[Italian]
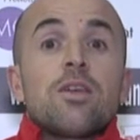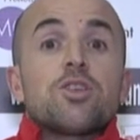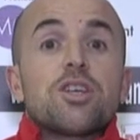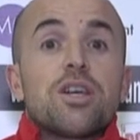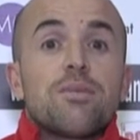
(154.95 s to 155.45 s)

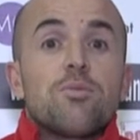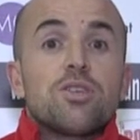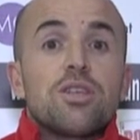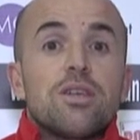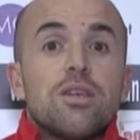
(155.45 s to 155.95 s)
Cercheremo
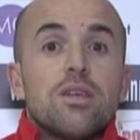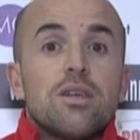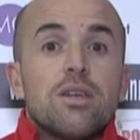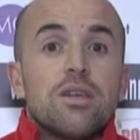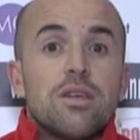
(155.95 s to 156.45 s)

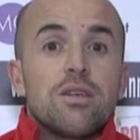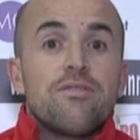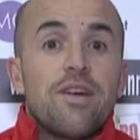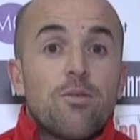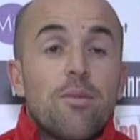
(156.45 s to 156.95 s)
di
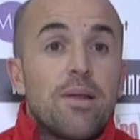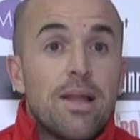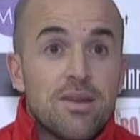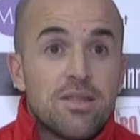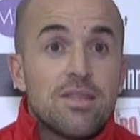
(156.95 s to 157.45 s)
fare una bella
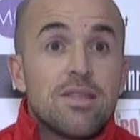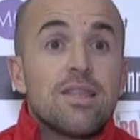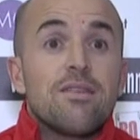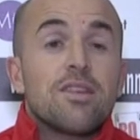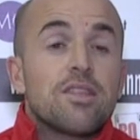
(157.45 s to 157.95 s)
partita
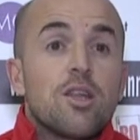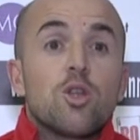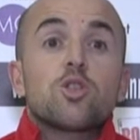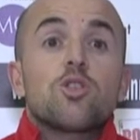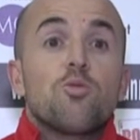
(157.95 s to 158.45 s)
davanti al
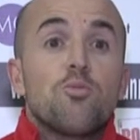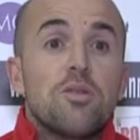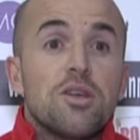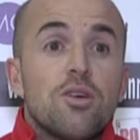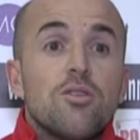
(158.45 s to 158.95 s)
nostro
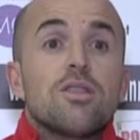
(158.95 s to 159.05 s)
pubblico,